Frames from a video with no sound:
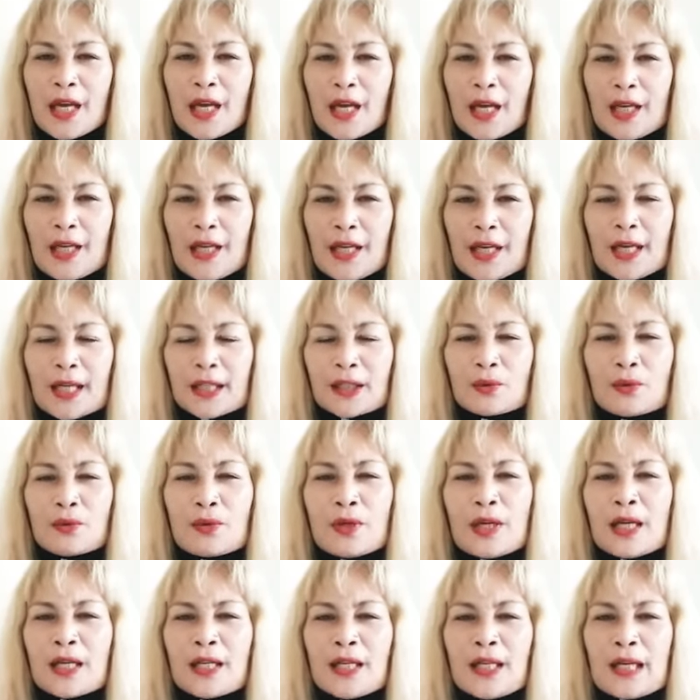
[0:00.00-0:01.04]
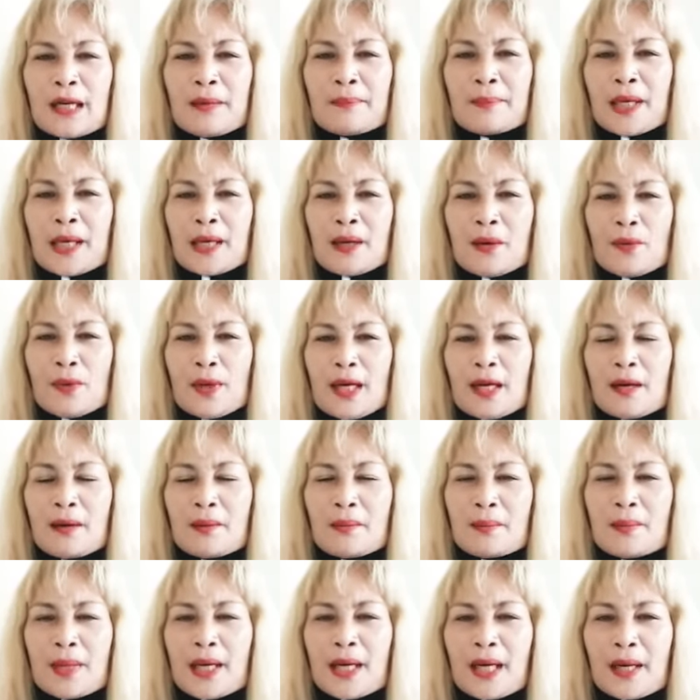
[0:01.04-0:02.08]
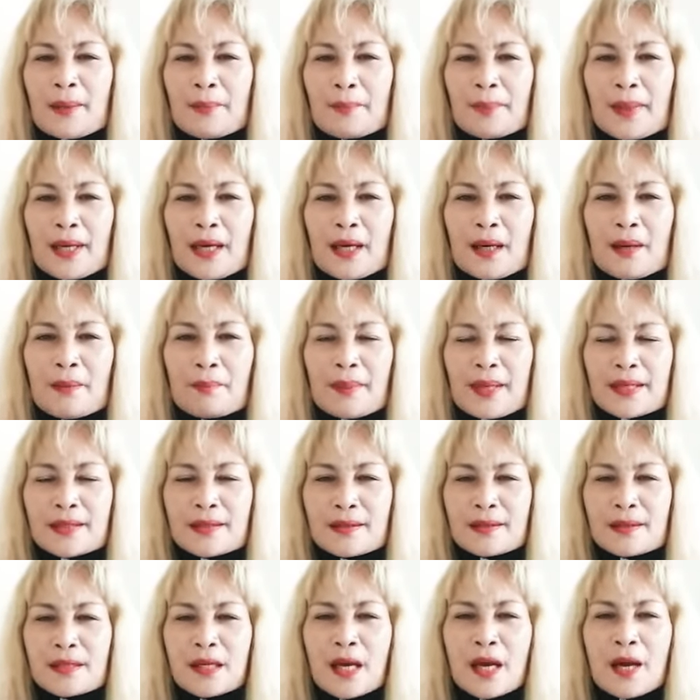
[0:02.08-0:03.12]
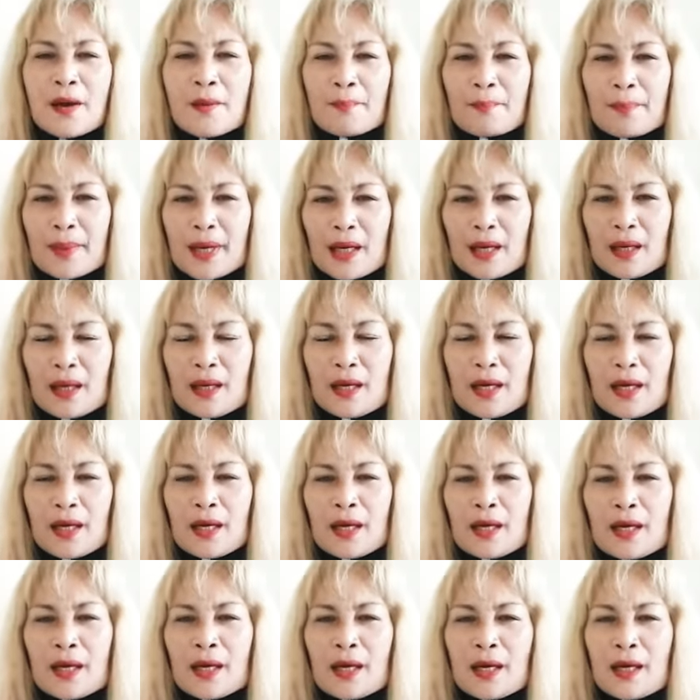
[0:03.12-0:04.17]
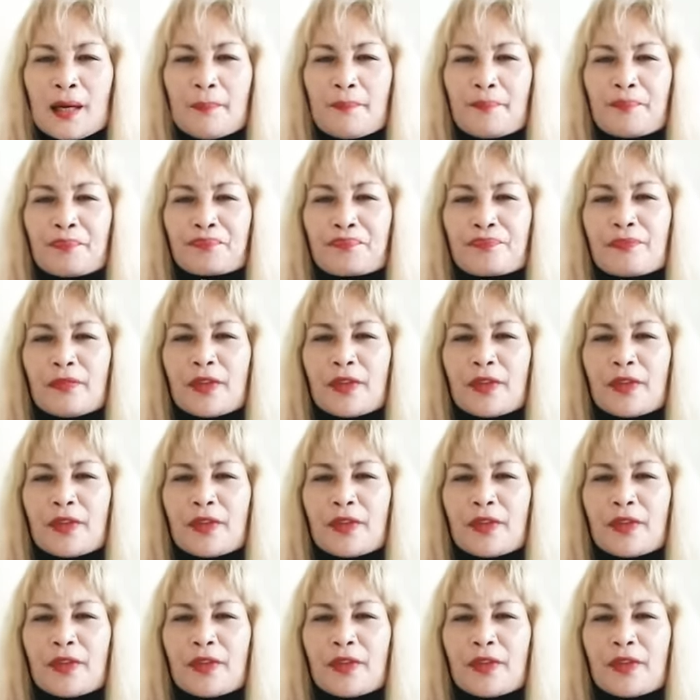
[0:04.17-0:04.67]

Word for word: Hindi katulad ng mga walang mga pangpas, pang, uh,